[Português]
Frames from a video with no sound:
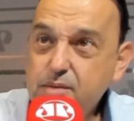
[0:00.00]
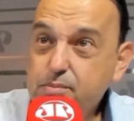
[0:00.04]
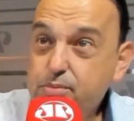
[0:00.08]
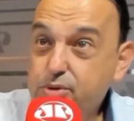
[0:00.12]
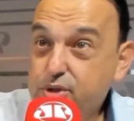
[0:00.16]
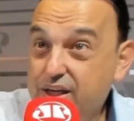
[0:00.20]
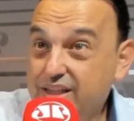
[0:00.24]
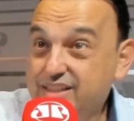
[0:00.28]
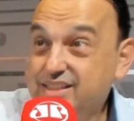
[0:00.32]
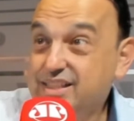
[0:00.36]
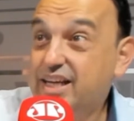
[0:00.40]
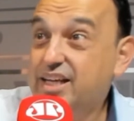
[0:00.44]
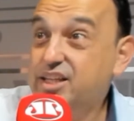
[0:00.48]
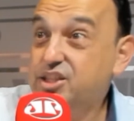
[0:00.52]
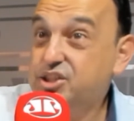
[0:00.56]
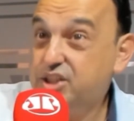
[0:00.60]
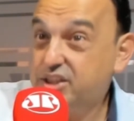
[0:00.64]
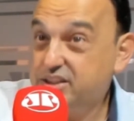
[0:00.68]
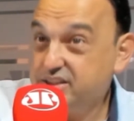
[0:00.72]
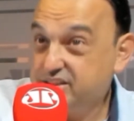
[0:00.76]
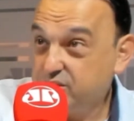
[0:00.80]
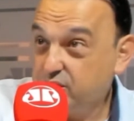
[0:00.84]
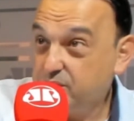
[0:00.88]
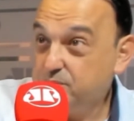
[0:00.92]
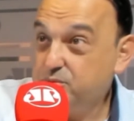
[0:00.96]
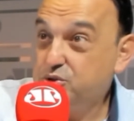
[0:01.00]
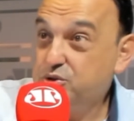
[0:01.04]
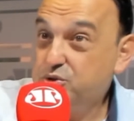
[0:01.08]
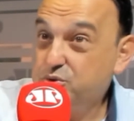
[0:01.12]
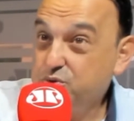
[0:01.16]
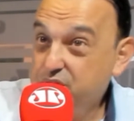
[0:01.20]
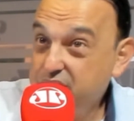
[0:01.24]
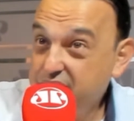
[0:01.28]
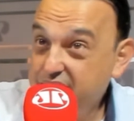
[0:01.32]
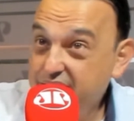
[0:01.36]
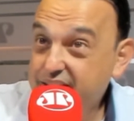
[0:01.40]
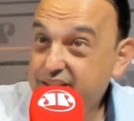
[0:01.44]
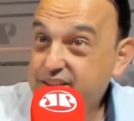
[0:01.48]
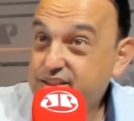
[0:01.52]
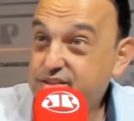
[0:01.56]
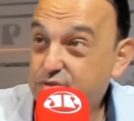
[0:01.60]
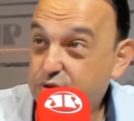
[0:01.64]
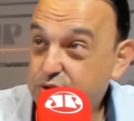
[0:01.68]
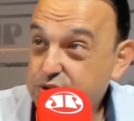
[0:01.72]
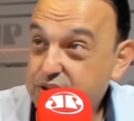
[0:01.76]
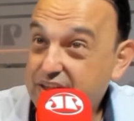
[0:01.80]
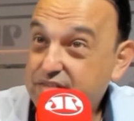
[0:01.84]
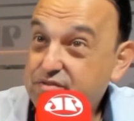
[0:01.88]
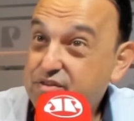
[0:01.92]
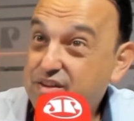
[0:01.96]
Porque porque essa rejeição é muito grande,
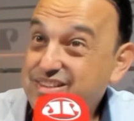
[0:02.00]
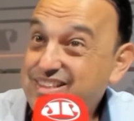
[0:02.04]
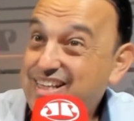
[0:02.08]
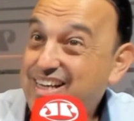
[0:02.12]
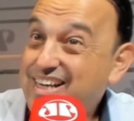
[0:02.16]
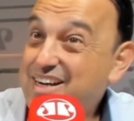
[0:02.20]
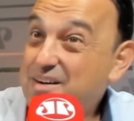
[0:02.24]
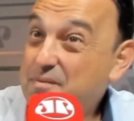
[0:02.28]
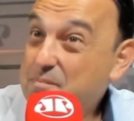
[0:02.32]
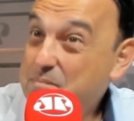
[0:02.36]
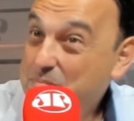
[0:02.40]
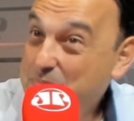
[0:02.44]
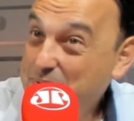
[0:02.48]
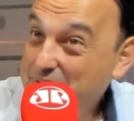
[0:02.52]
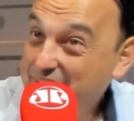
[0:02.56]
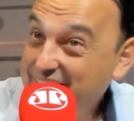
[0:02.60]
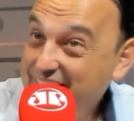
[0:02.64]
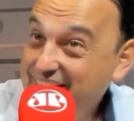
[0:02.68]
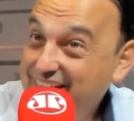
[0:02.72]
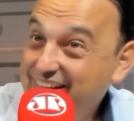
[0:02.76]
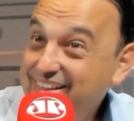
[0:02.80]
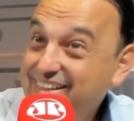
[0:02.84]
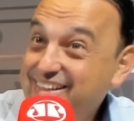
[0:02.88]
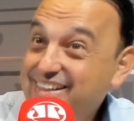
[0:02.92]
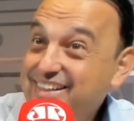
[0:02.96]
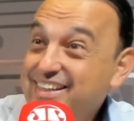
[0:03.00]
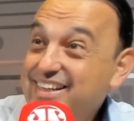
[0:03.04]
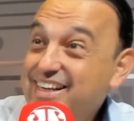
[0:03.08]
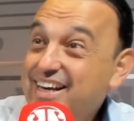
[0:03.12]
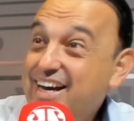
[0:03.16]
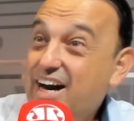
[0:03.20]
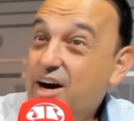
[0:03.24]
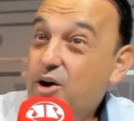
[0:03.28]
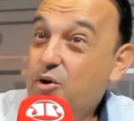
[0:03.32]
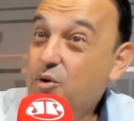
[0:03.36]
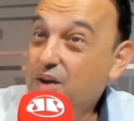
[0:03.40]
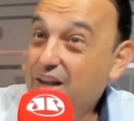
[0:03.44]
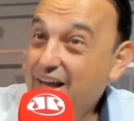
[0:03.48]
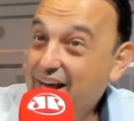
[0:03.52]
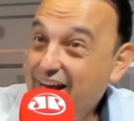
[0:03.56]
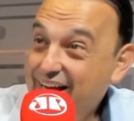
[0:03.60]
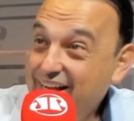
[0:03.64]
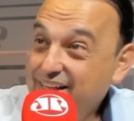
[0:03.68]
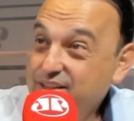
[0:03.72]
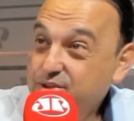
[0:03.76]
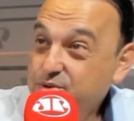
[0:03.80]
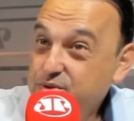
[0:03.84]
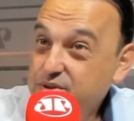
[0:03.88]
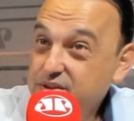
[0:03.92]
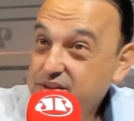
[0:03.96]
vão ter que fazer campanha ao
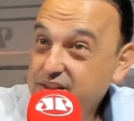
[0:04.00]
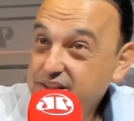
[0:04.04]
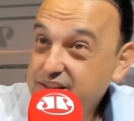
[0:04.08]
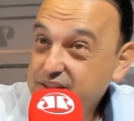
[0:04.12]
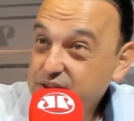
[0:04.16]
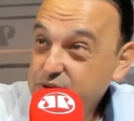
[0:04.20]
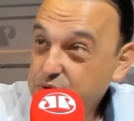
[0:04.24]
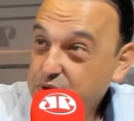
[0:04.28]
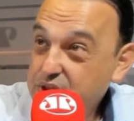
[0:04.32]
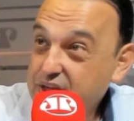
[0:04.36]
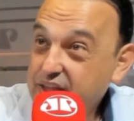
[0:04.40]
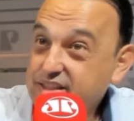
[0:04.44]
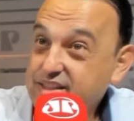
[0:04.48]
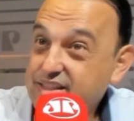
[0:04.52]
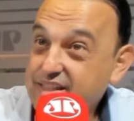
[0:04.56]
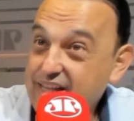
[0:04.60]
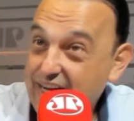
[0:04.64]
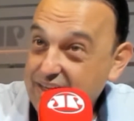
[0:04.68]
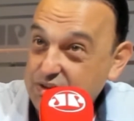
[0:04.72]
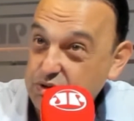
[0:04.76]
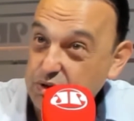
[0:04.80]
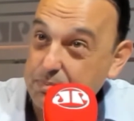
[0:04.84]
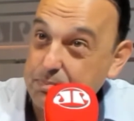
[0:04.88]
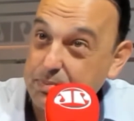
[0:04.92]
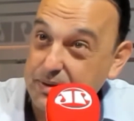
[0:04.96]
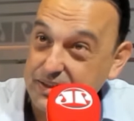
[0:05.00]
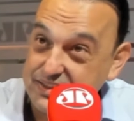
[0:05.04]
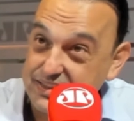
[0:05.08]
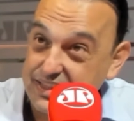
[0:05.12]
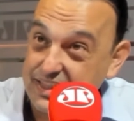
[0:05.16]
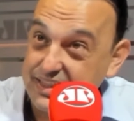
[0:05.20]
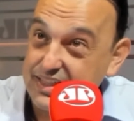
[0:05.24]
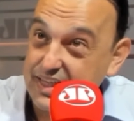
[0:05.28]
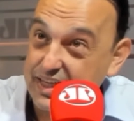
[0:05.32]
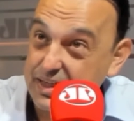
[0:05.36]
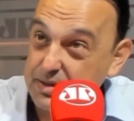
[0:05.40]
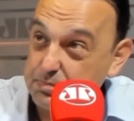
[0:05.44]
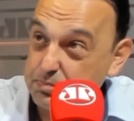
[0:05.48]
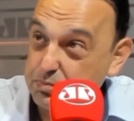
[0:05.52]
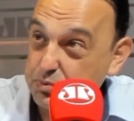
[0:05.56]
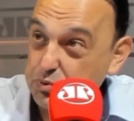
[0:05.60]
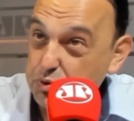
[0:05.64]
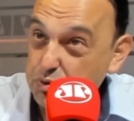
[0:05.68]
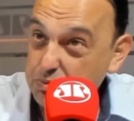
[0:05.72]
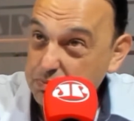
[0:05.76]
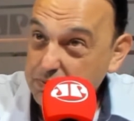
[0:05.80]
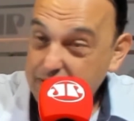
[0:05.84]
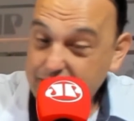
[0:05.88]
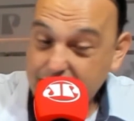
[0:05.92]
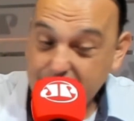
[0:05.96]
lado do candidato a presidente da
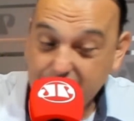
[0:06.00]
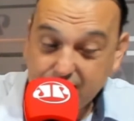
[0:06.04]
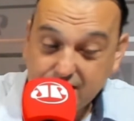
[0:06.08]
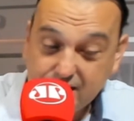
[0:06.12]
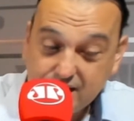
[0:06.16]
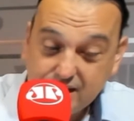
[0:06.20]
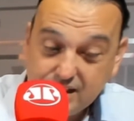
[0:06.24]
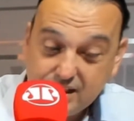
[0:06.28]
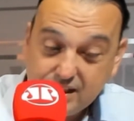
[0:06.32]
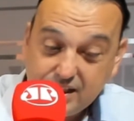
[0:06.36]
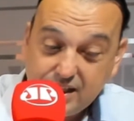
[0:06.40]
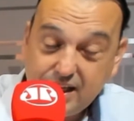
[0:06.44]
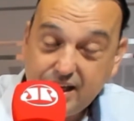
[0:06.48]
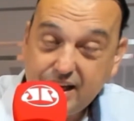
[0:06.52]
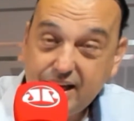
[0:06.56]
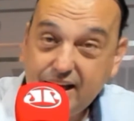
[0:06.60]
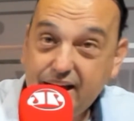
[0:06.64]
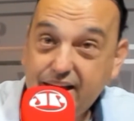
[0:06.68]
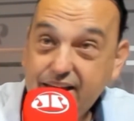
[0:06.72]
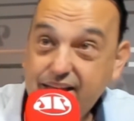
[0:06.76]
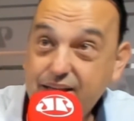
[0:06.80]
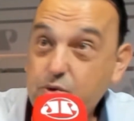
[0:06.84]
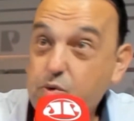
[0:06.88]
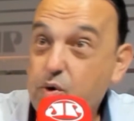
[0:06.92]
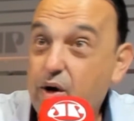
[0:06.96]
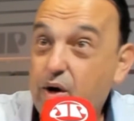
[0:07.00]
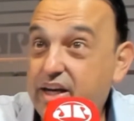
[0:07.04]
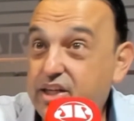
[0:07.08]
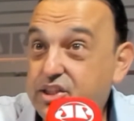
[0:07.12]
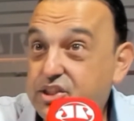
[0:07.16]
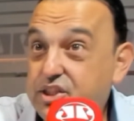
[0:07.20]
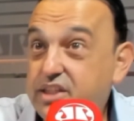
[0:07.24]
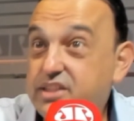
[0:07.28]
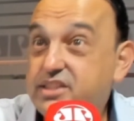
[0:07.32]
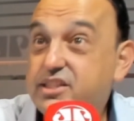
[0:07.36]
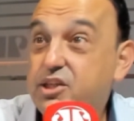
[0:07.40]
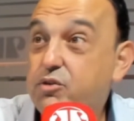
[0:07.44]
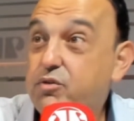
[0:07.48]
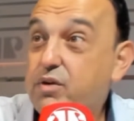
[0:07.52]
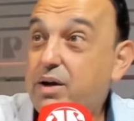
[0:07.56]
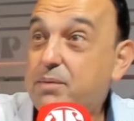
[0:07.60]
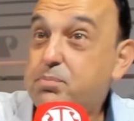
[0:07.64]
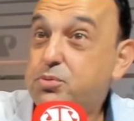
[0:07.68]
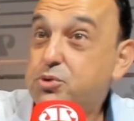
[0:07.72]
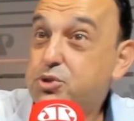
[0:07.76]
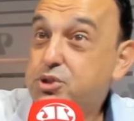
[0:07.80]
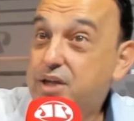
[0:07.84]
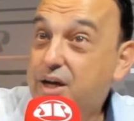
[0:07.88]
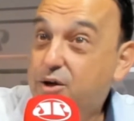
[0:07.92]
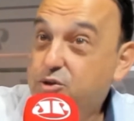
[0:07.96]
República é, e com a rejeição vai
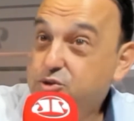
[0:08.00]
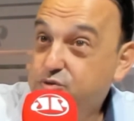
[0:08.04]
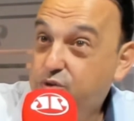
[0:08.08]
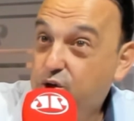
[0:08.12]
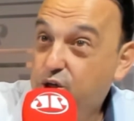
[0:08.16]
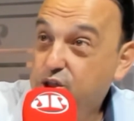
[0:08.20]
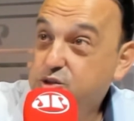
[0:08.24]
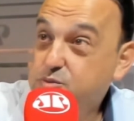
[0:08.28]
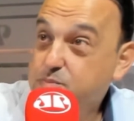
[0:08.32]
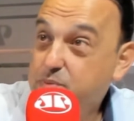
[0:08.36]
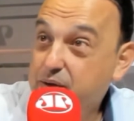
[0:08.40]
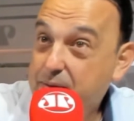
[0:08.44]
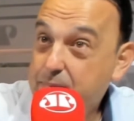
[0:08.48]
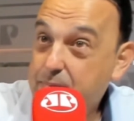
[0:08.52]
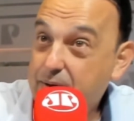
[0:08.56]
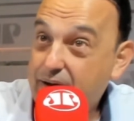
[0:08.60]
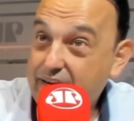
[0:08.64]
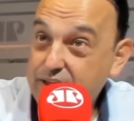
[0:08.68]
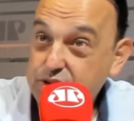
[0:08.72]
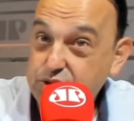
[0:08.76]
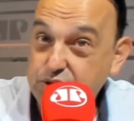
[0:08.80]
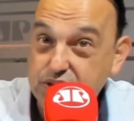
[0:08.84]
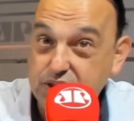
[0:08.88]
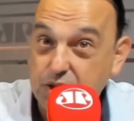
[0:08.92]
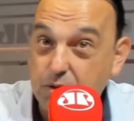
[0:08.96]
puxar os votos para baixo.